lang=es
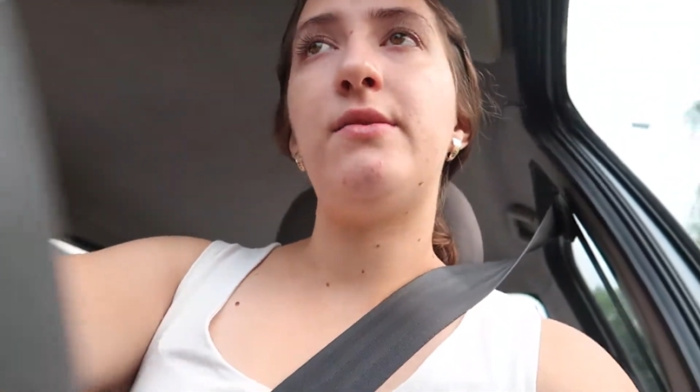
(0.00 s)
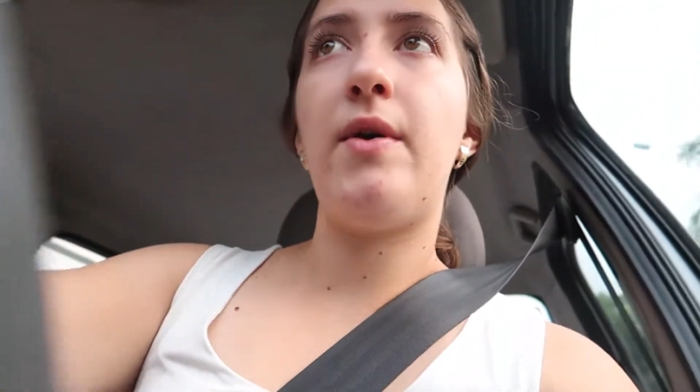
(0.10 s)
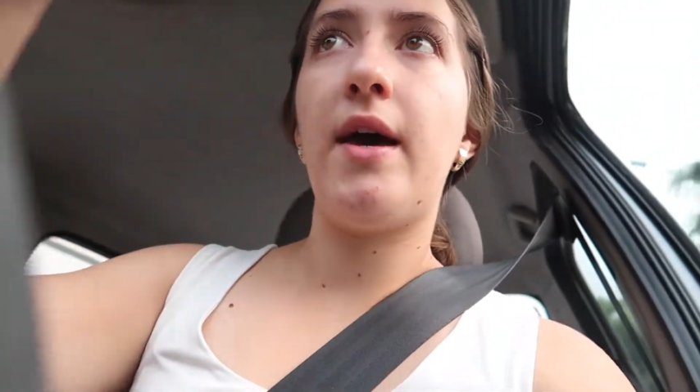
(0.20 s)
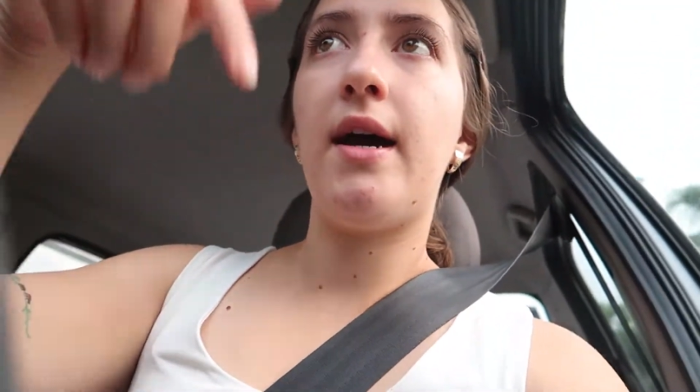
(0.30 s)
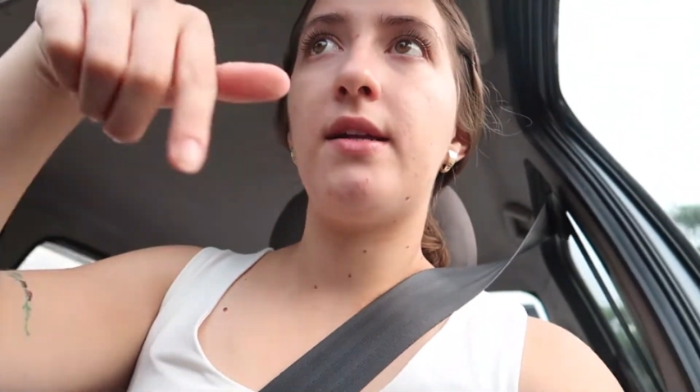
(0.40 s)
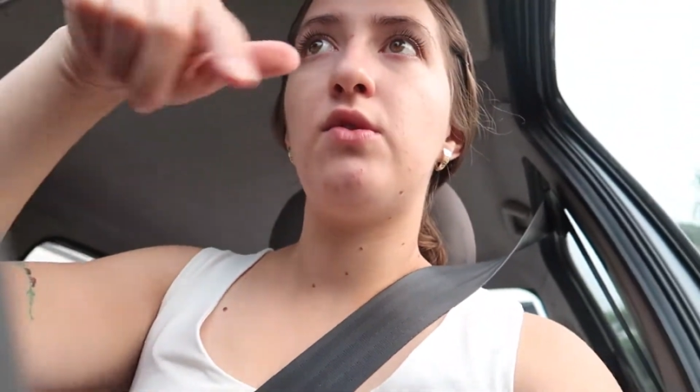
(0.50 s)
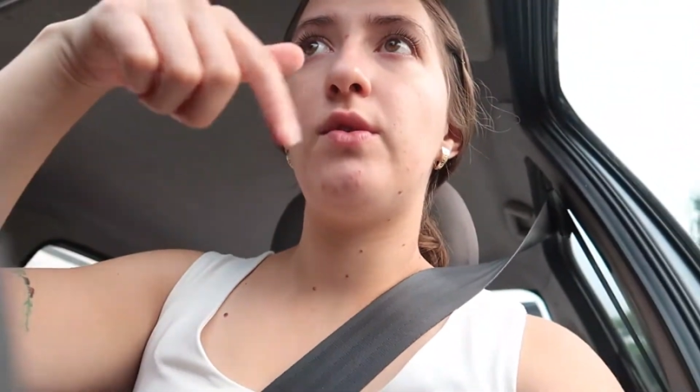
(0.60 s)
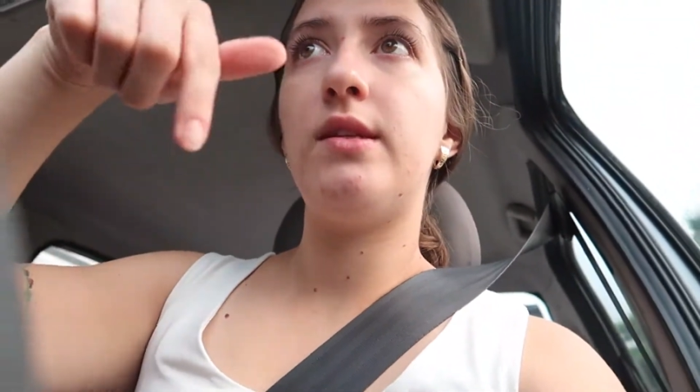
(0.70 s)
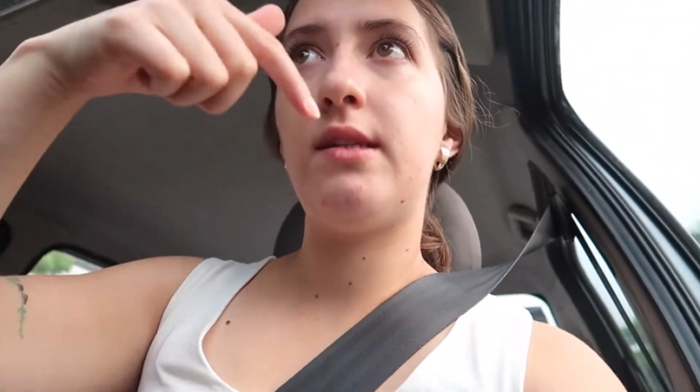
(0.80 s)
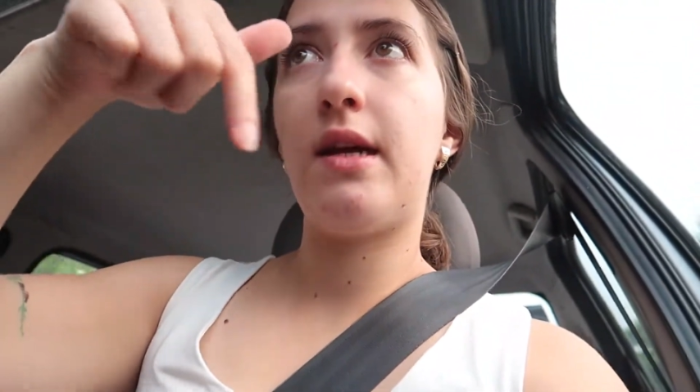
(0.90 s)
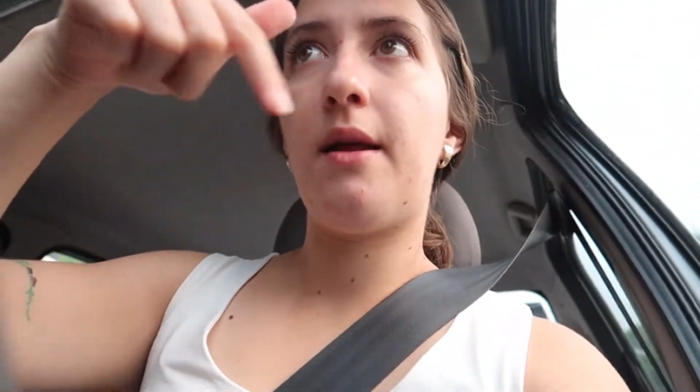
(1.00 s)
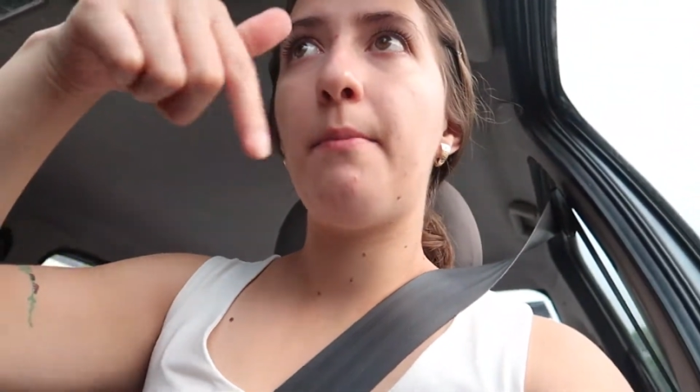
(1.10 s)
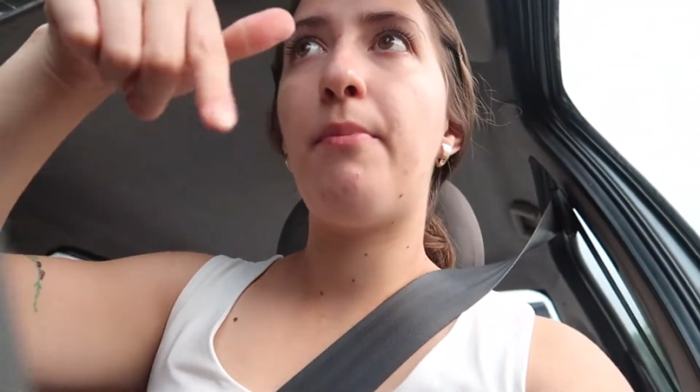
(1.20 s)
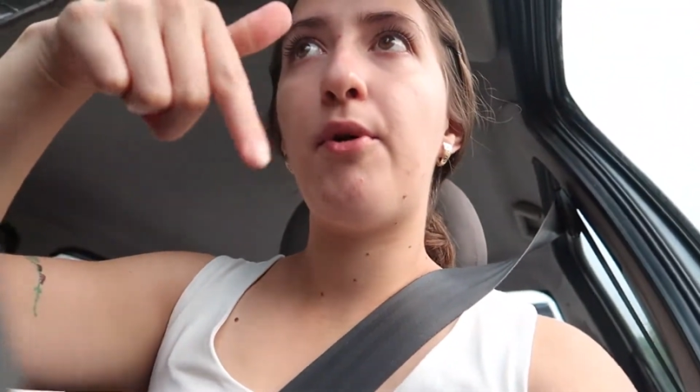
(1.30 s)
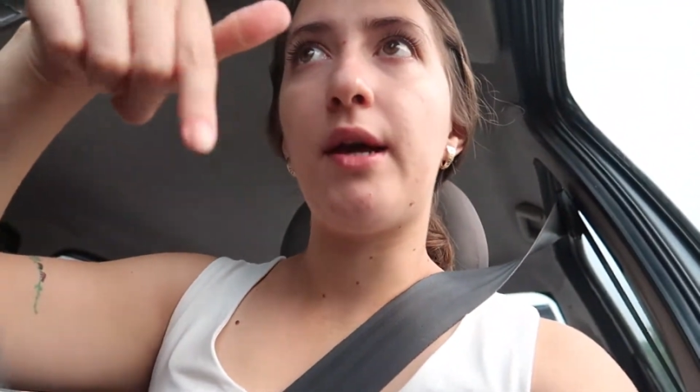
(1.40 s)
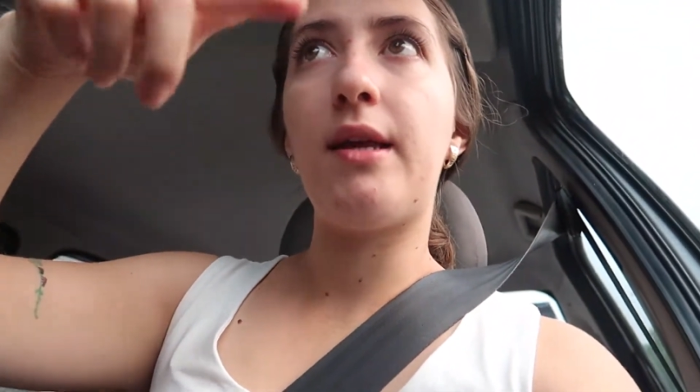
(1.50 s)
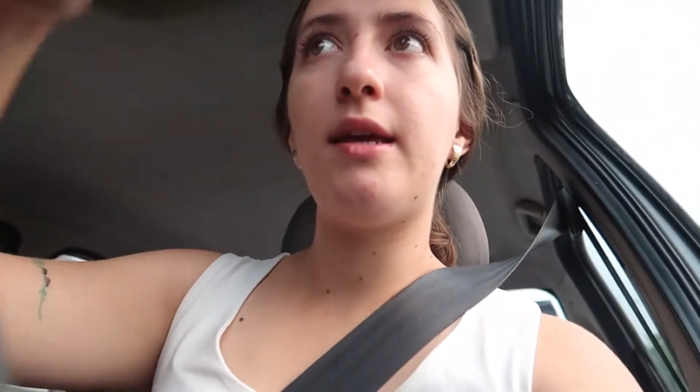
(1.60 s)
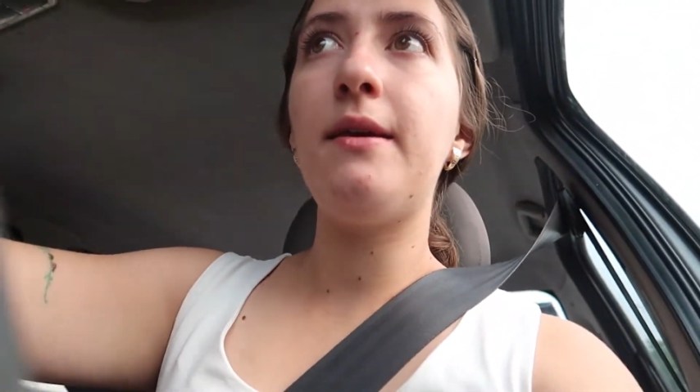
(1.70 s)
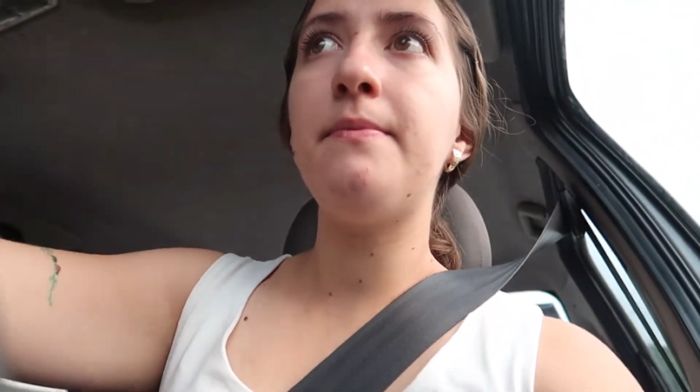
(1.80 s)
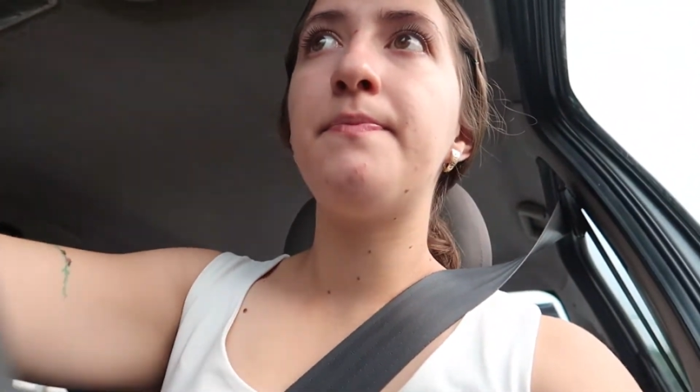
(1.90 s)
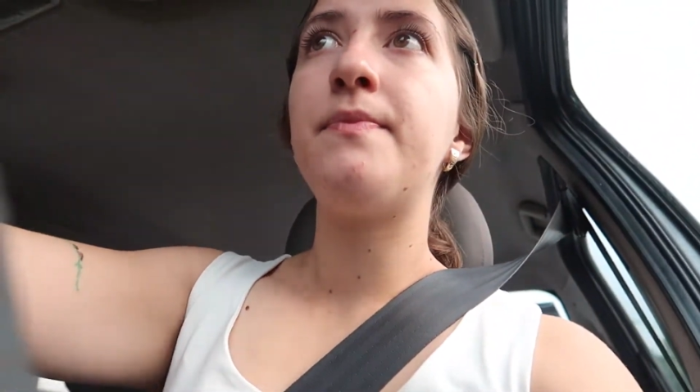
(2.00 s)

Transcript: voy a dejar su Instagram por aquí.